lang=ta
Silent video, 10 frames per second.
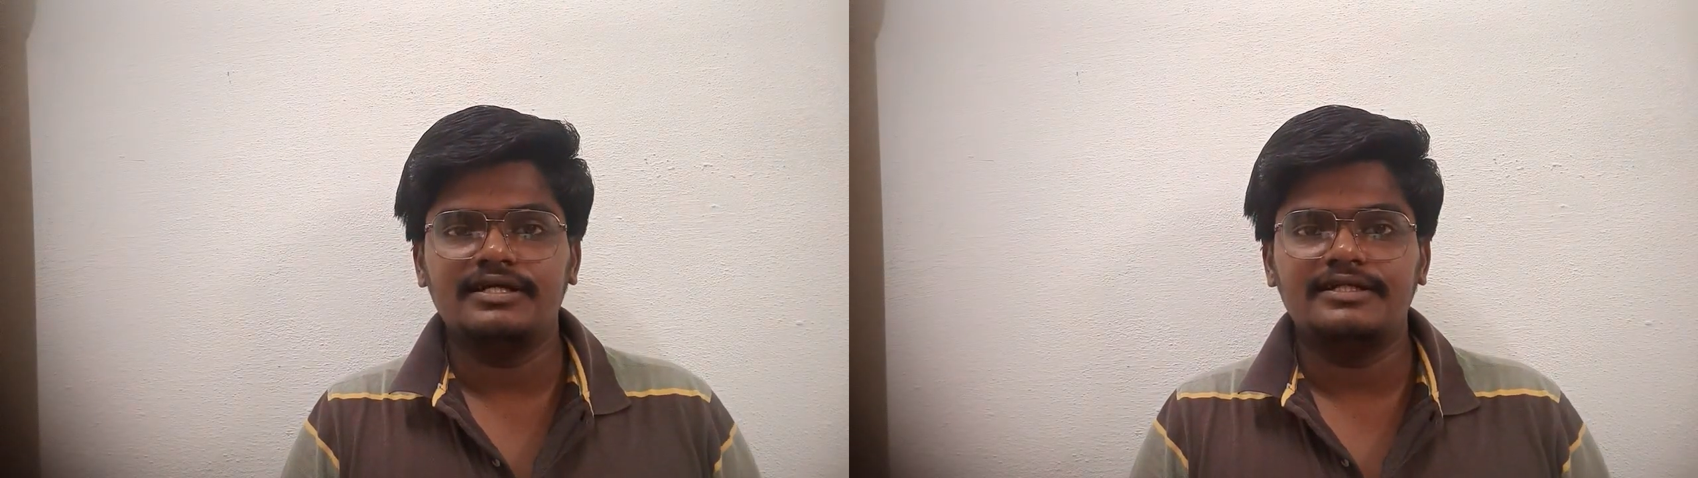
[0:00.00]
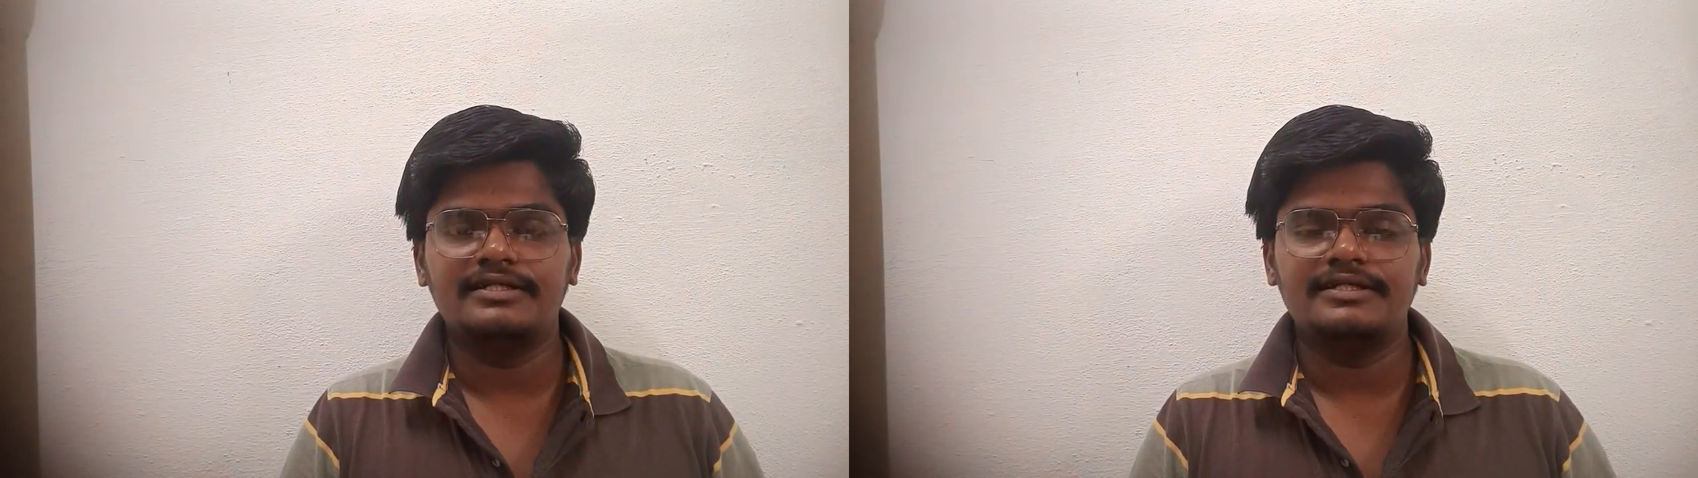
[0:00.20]

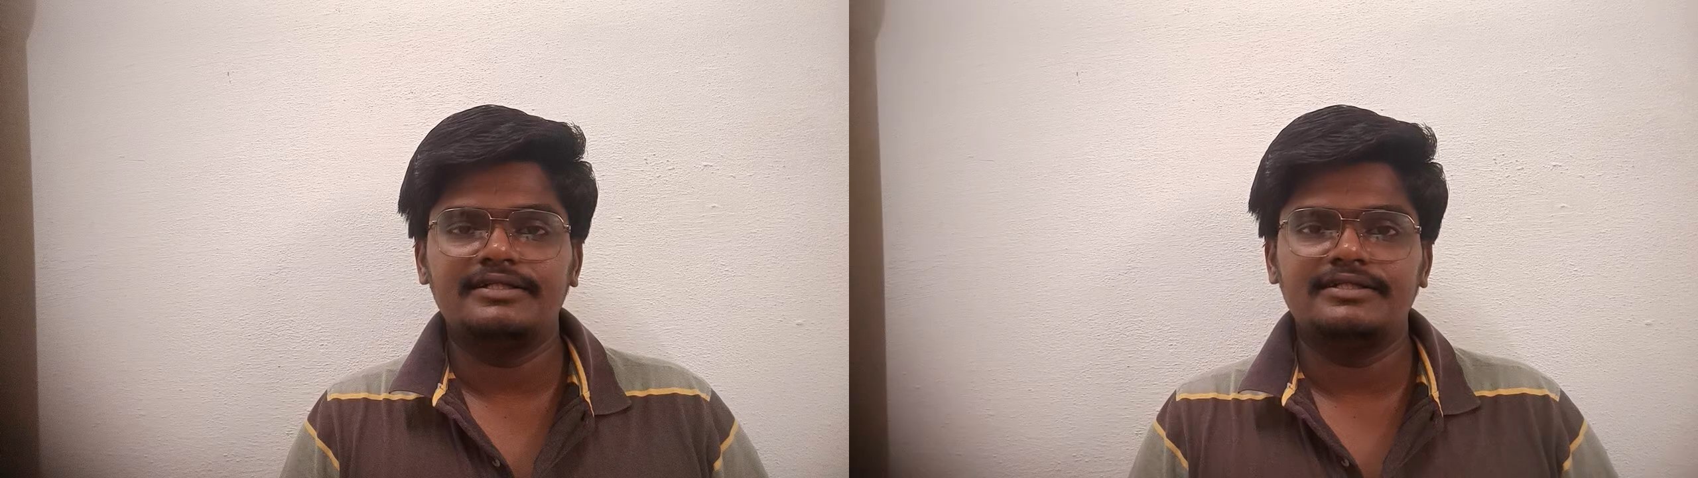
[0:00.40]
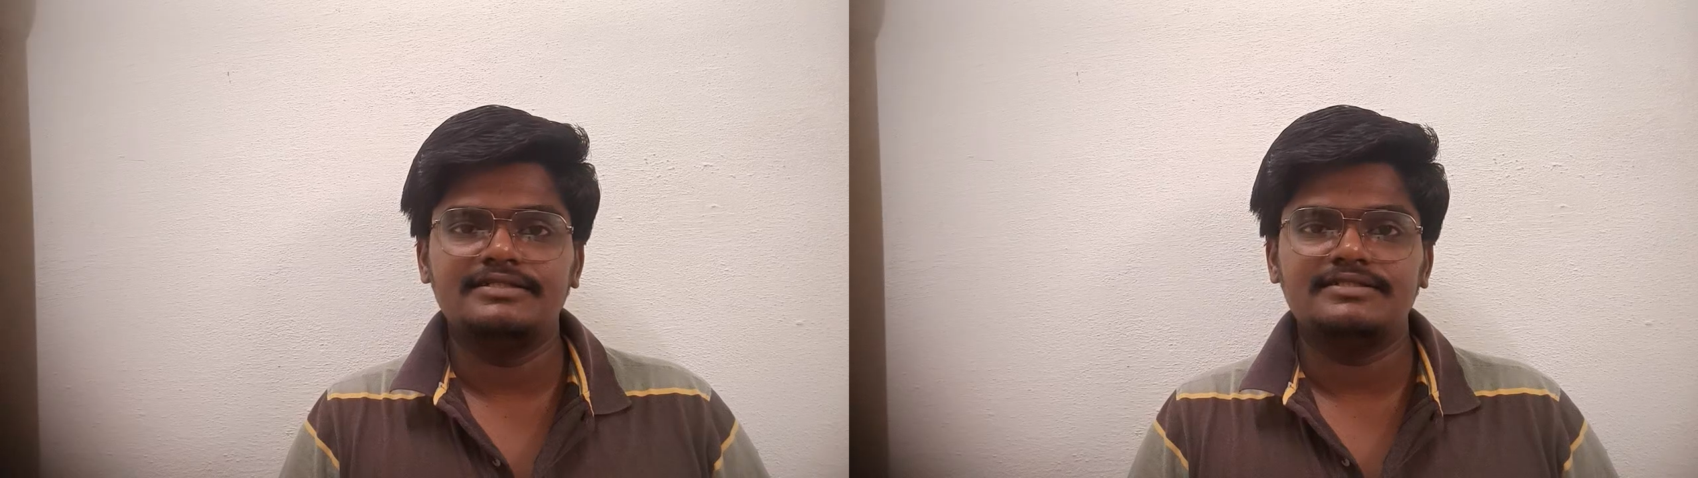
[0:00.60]
கன்டென்ட்
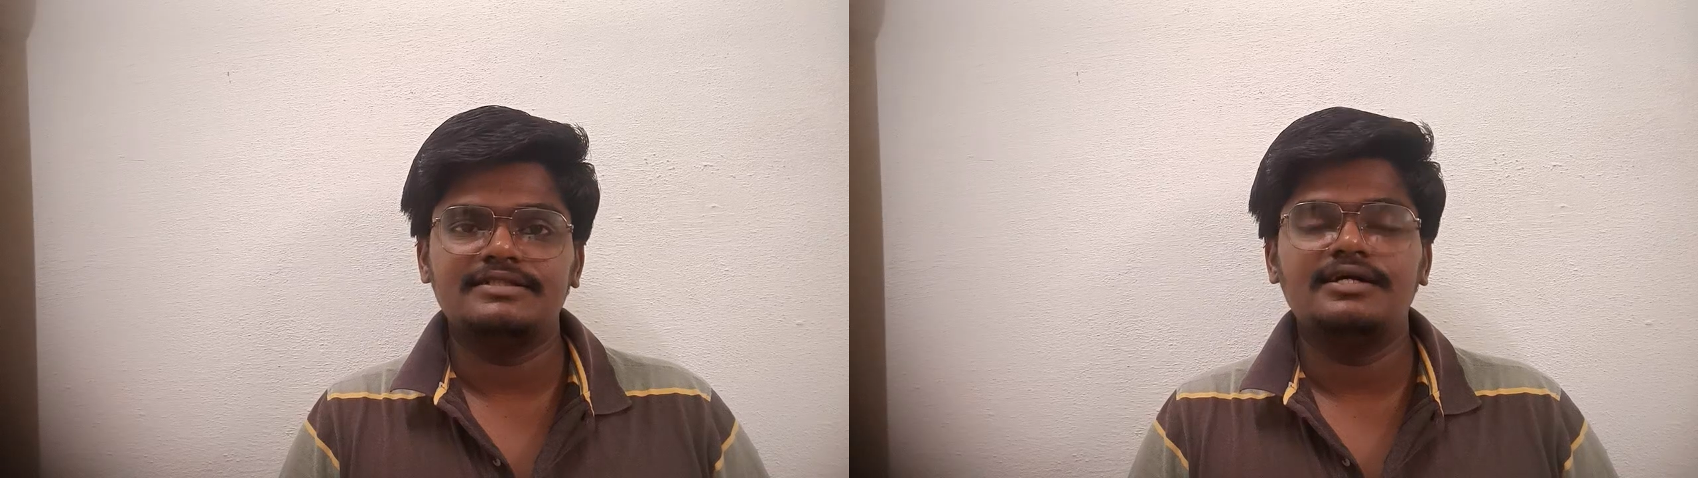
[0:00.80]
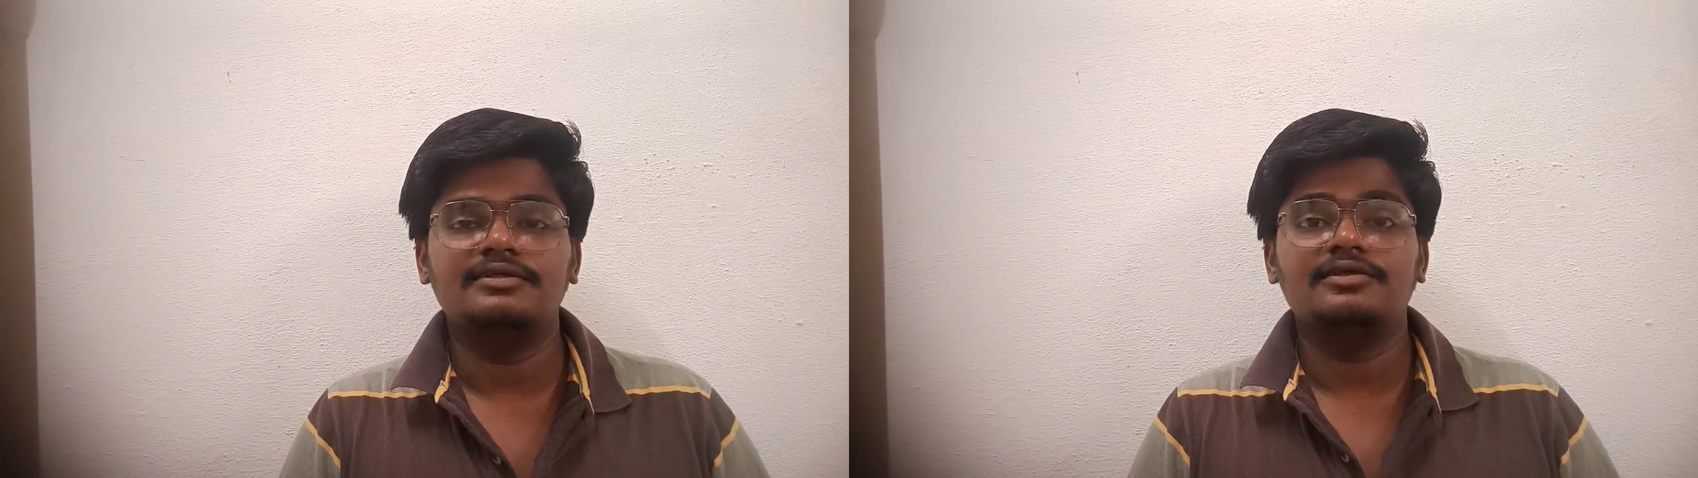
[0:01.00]
ரைட்டர் டெஸ்ட்டு
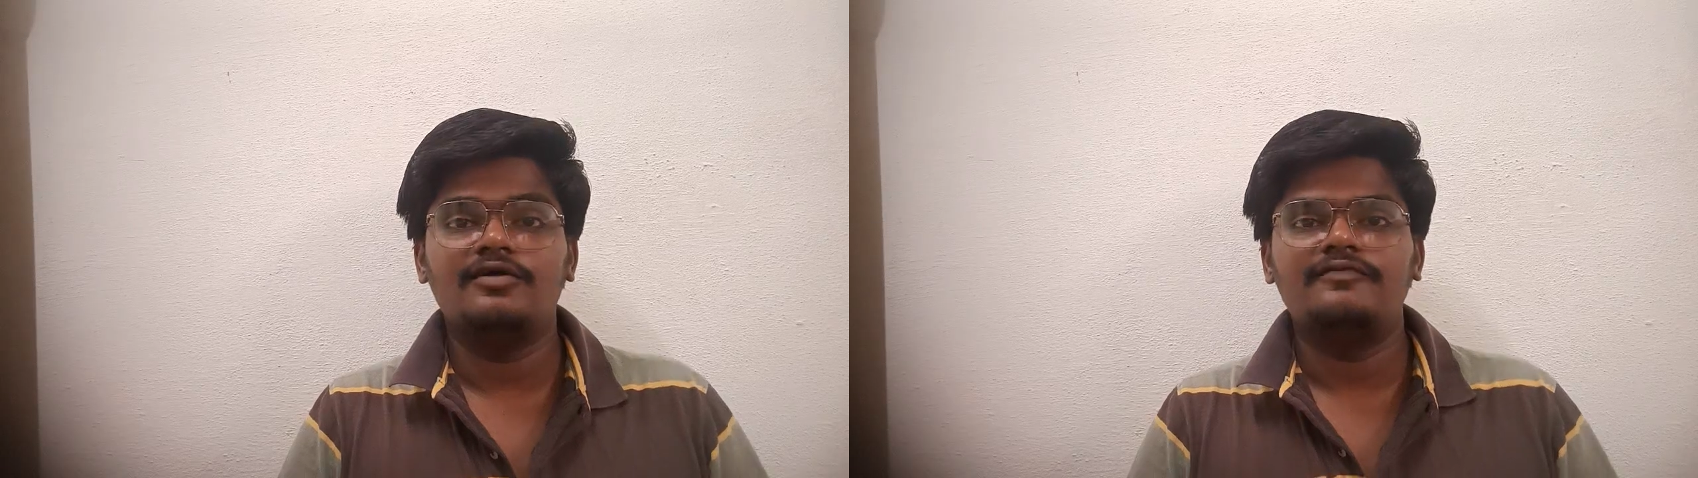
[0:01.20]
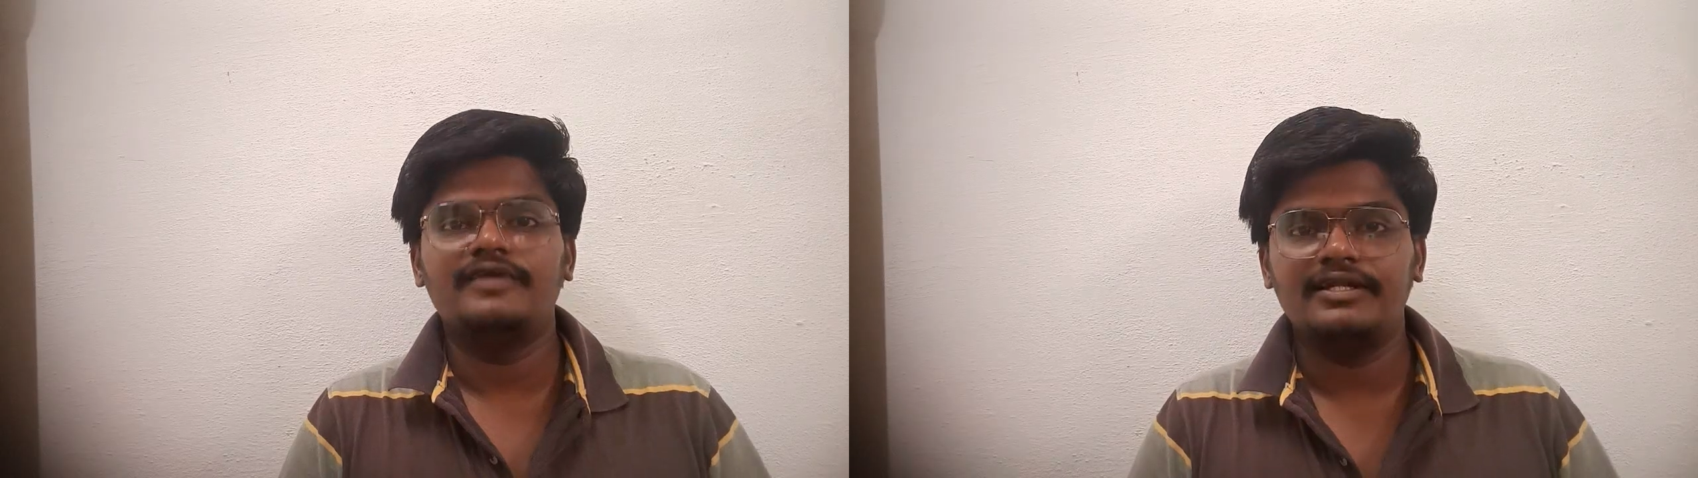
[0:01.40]
அது
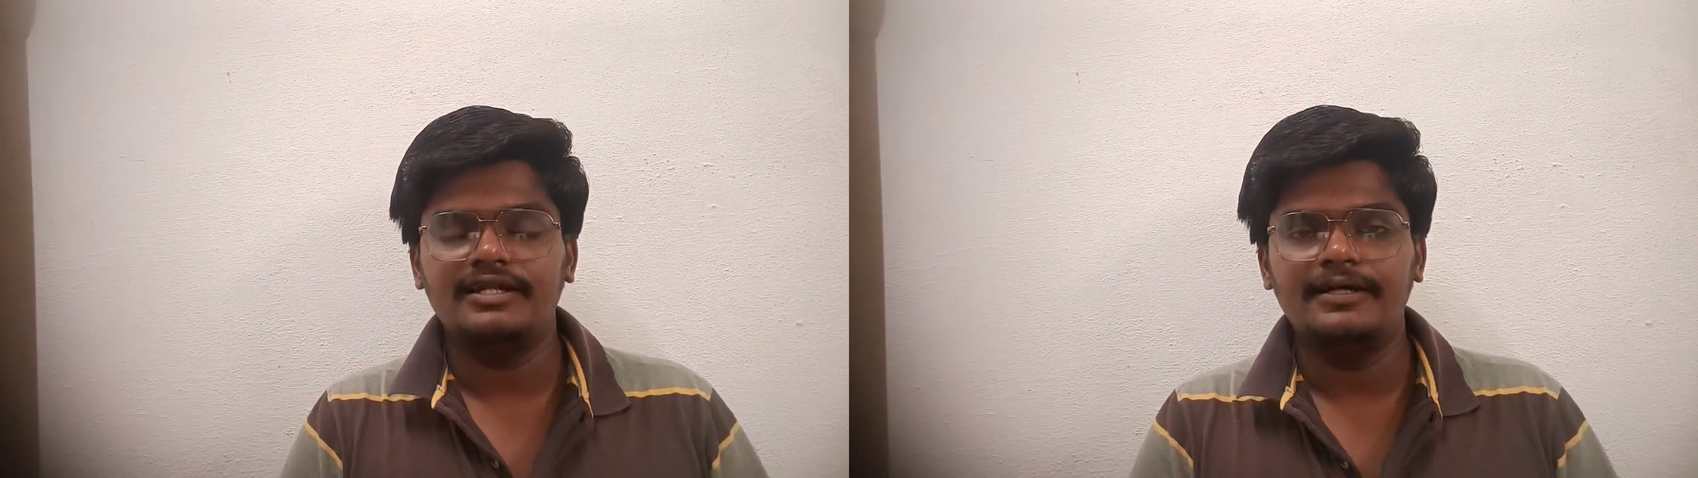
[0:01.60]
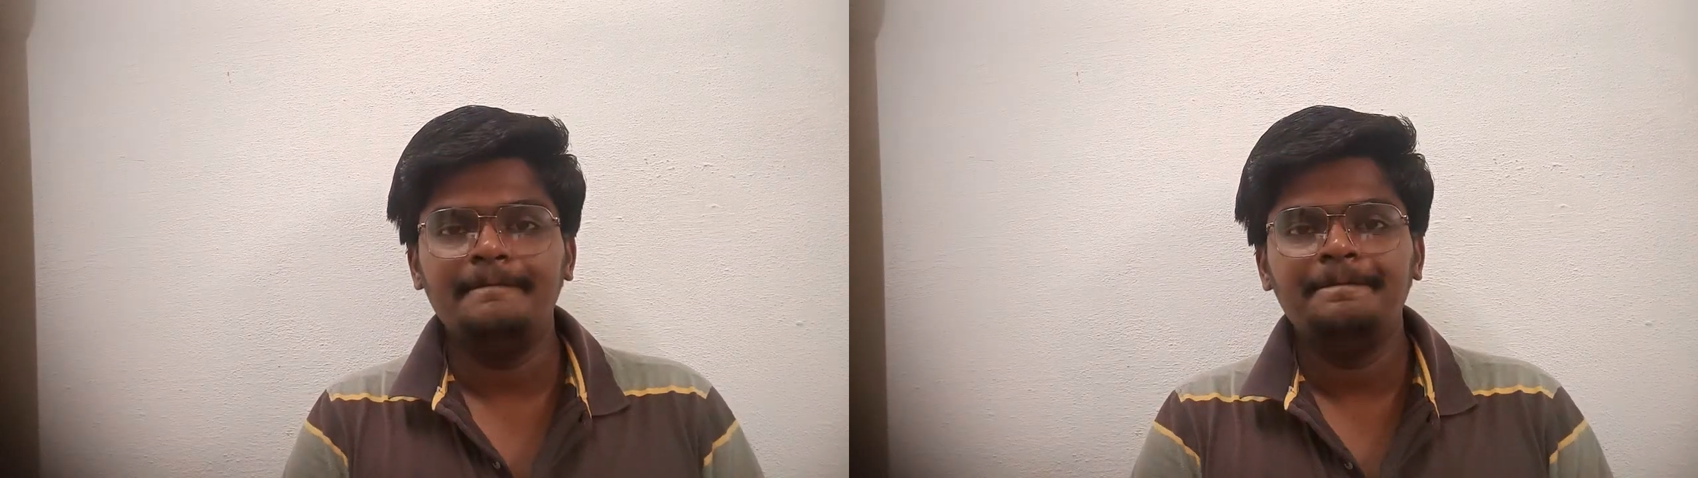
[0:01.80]

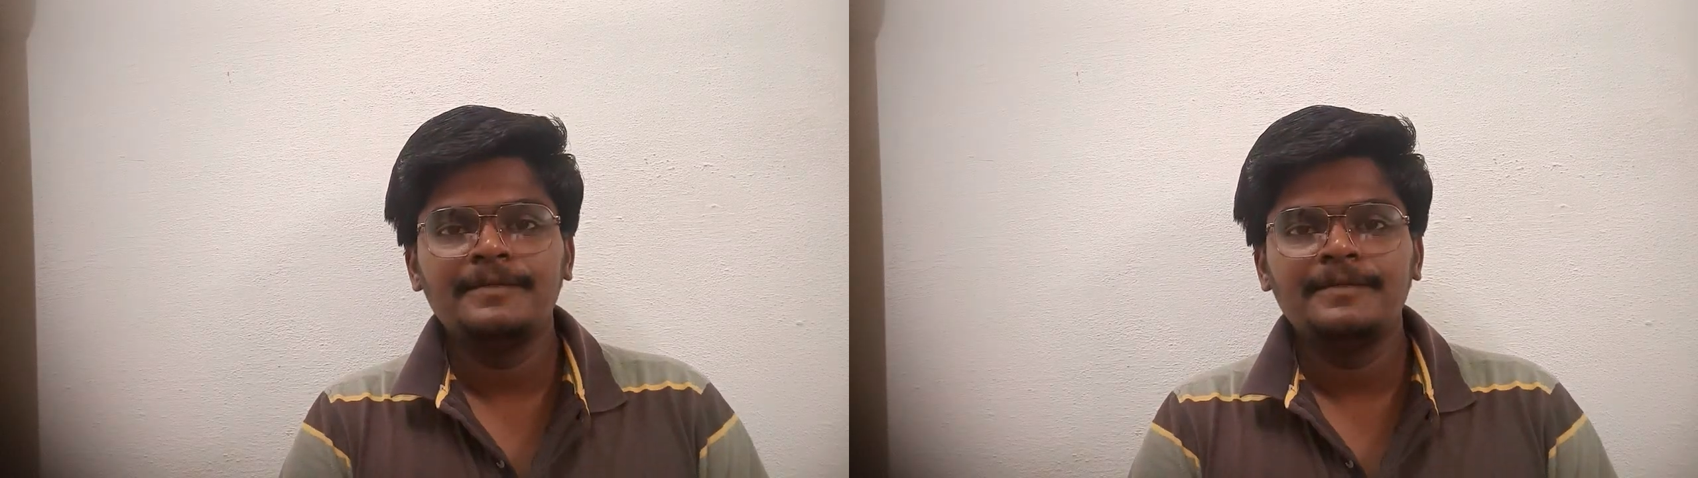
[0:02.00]
ஆஃப்லைனில்